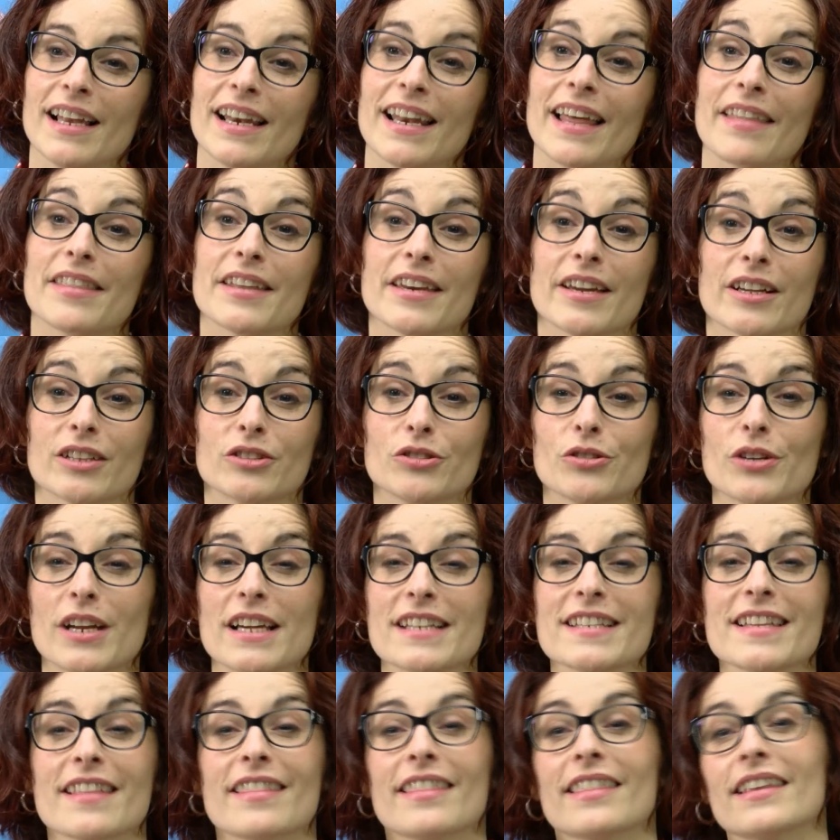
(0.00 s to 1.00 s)
La
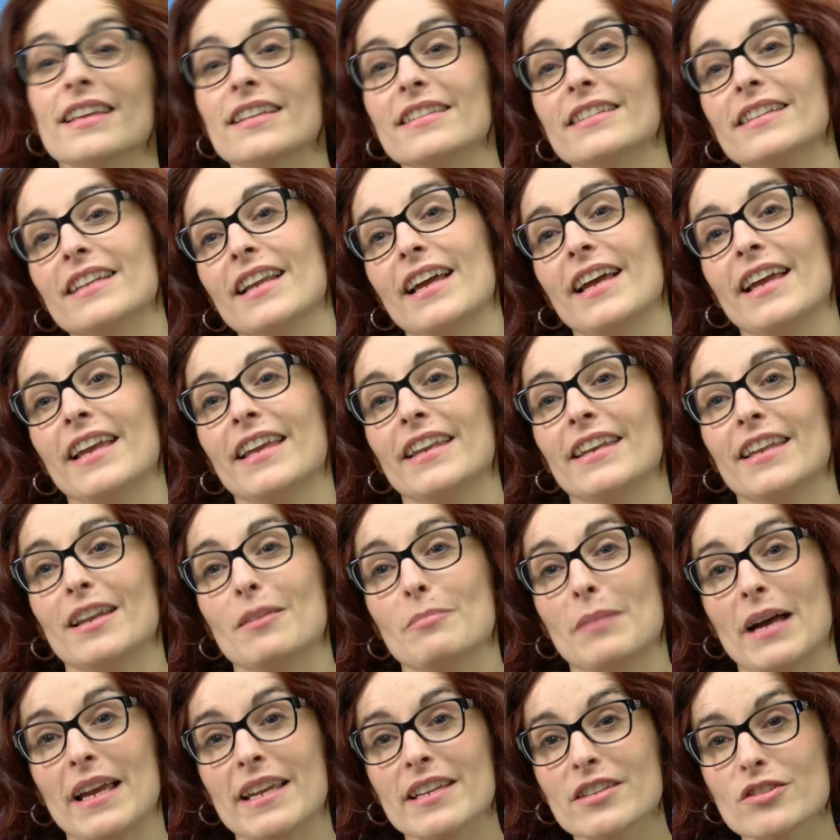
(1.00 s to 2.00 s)
directora se centra en
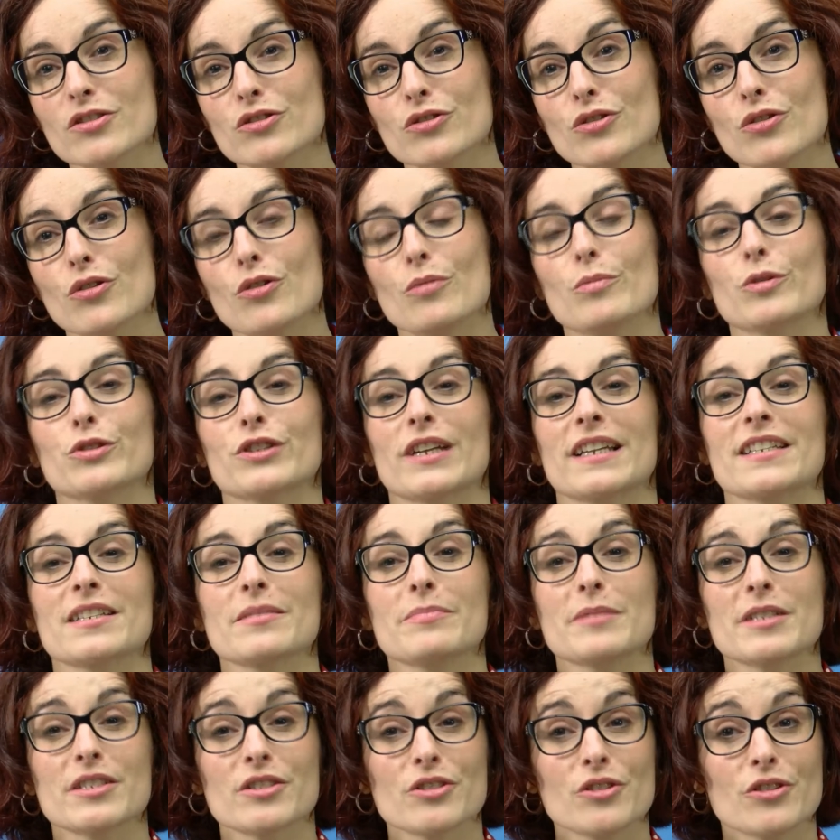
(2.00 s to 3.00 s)
el maestro como
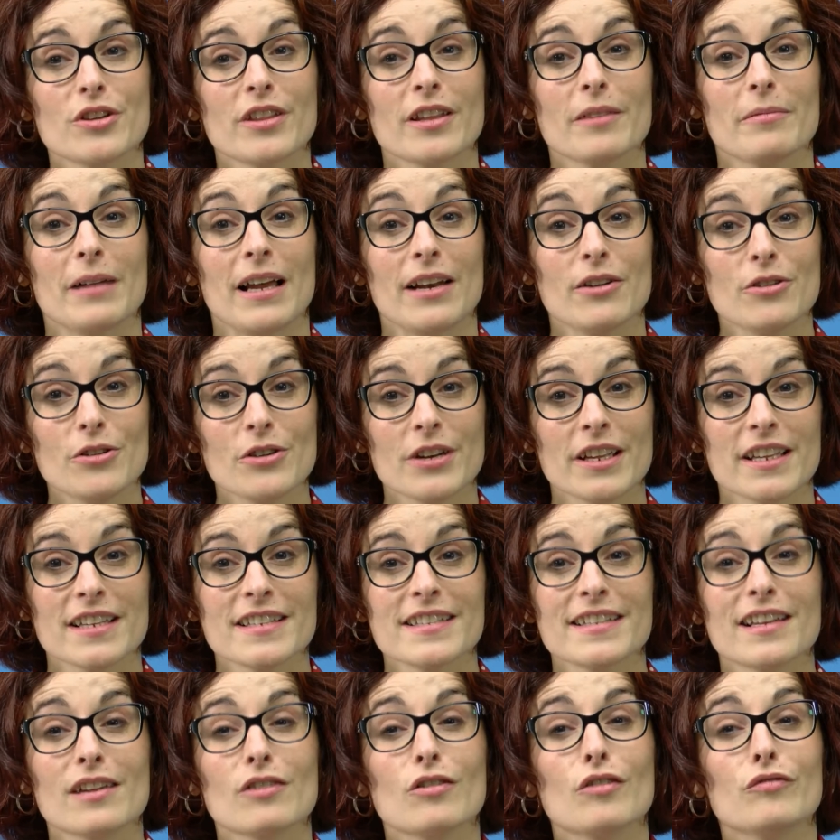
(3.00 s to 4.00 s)
transmisor de
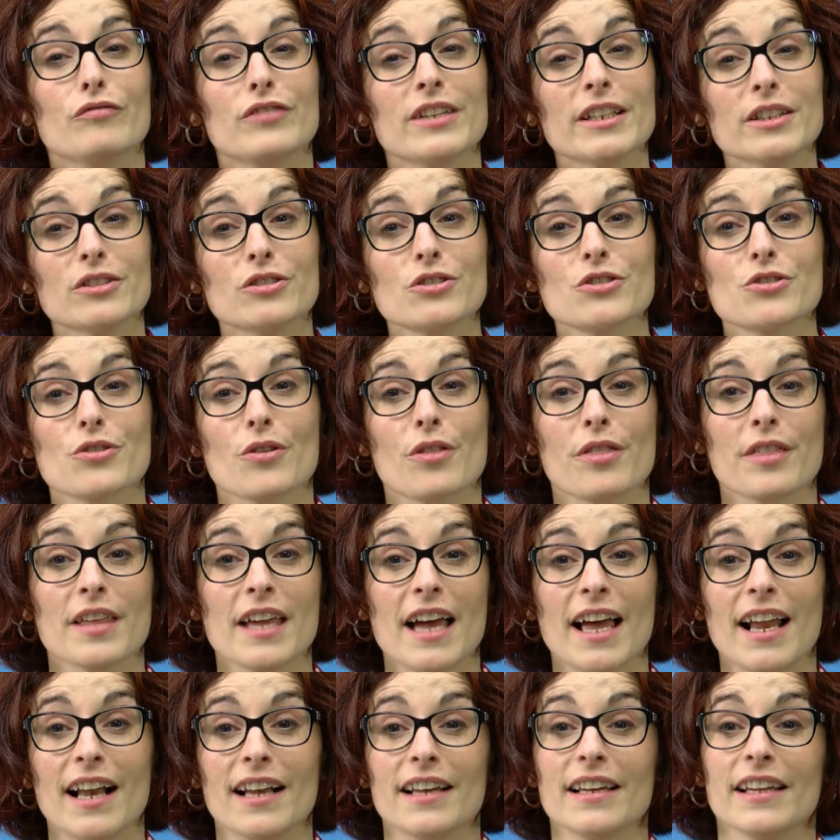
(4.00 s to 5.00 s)
valores y el conflicto
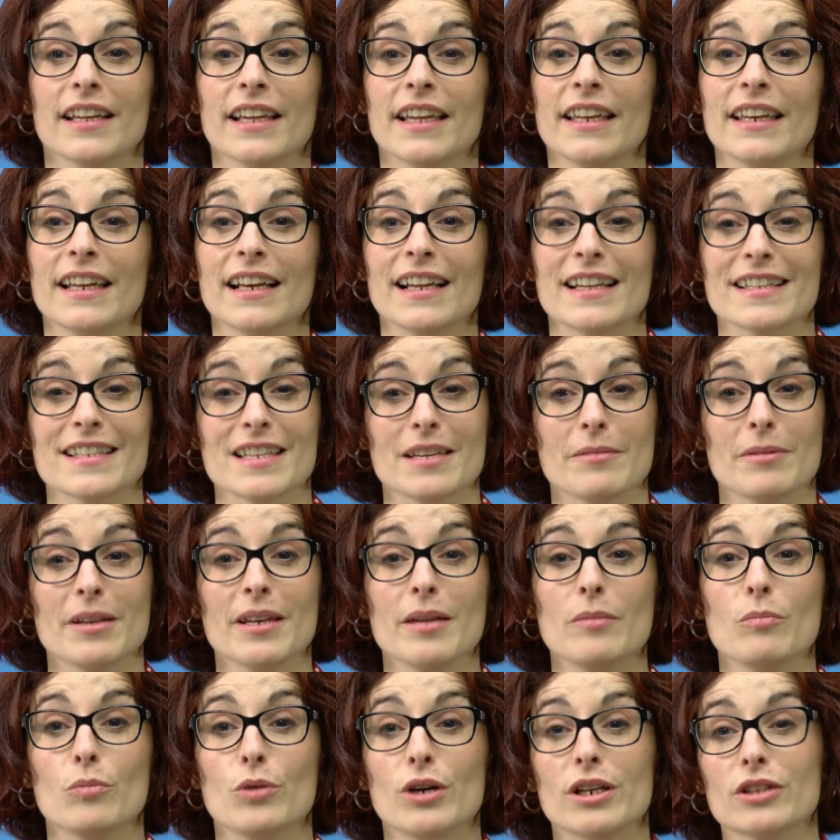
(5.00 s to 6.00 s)
social en el que se
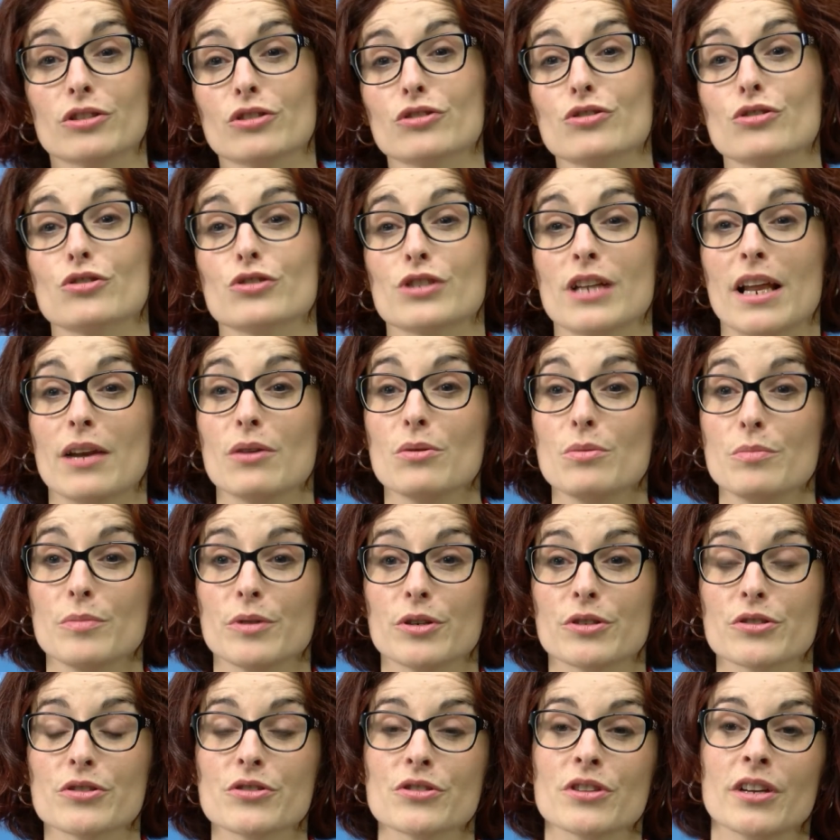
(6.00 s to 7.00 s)
ven envueltos los
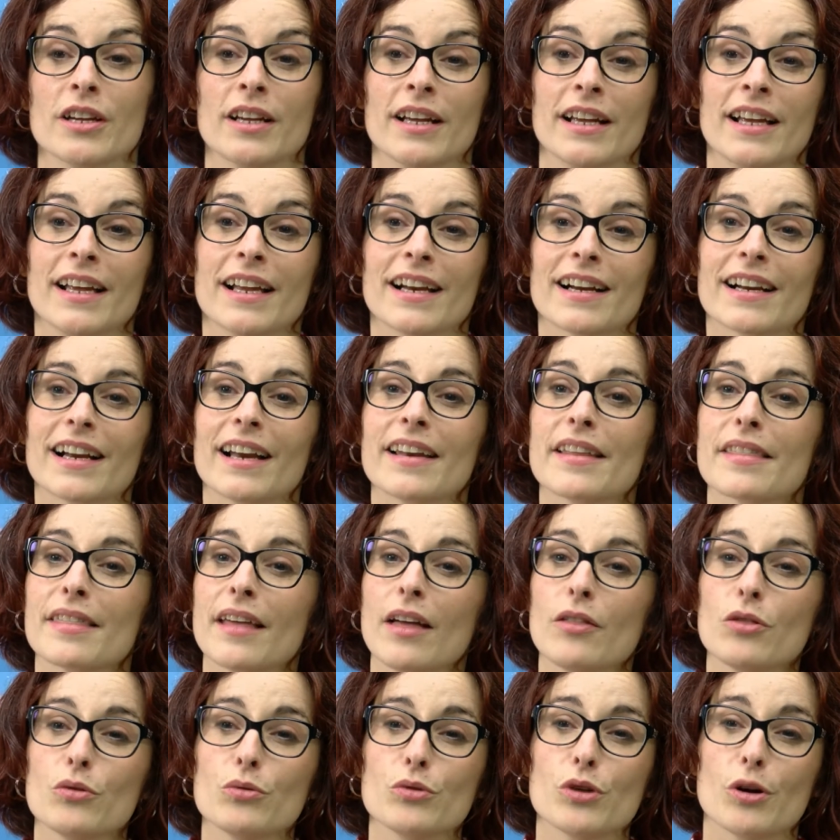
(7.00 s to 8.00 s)
alumnos,
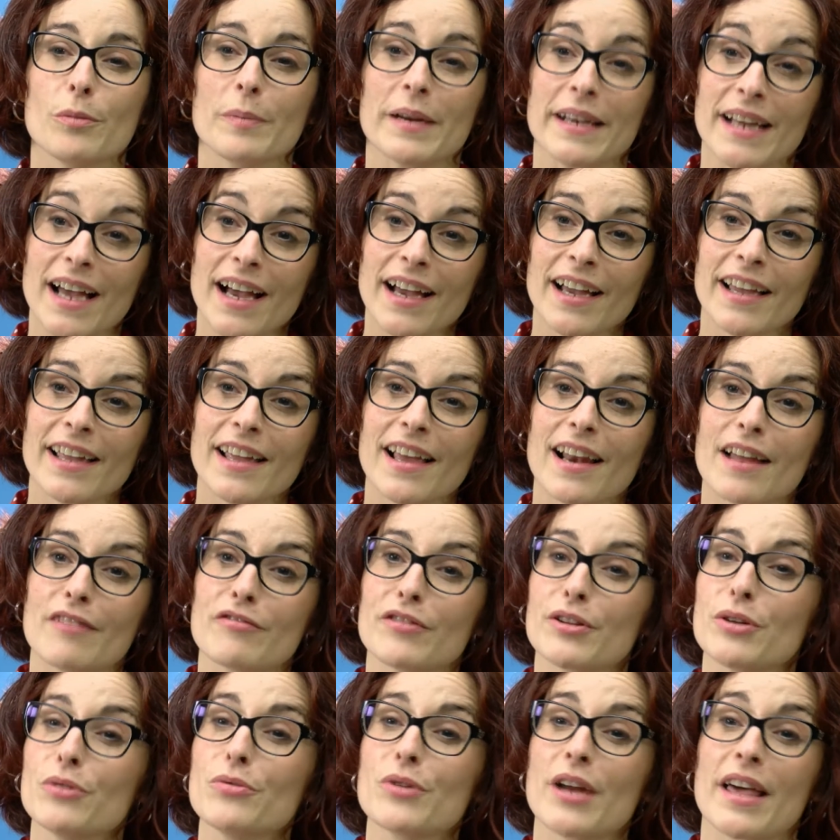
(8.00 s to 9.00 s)
realizando un homenaje a la
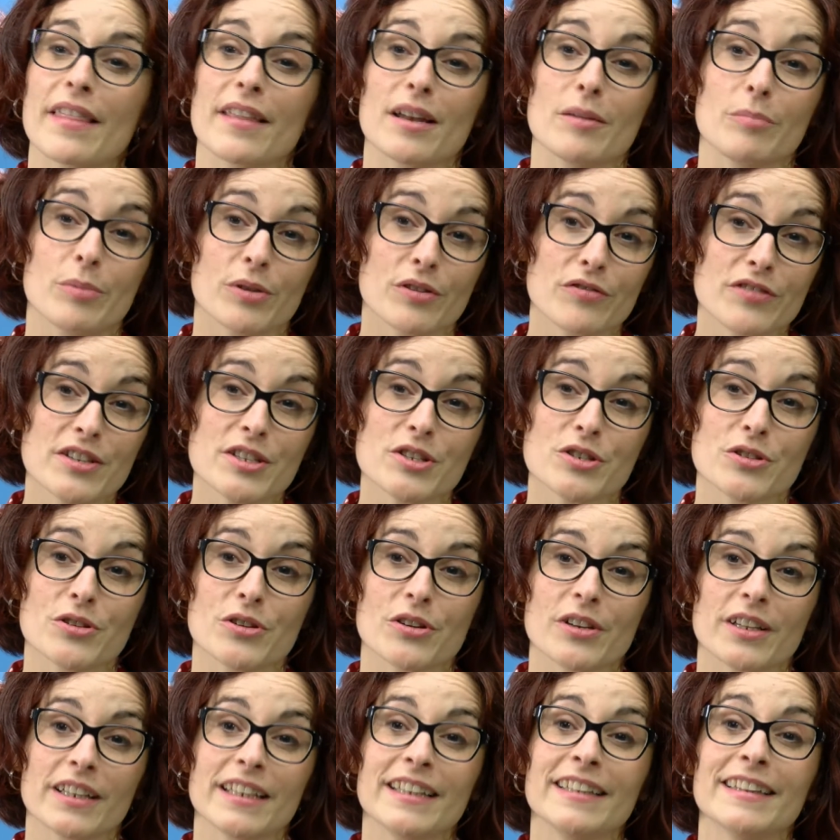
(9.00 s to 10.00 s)
figura del
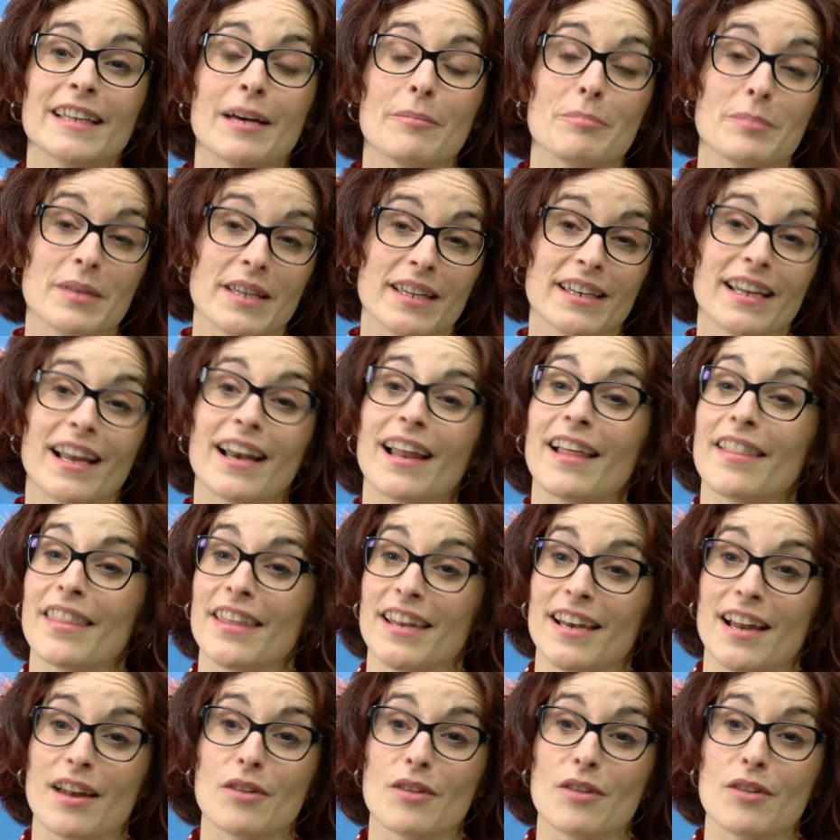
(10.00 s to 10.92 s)
profesor y también a la del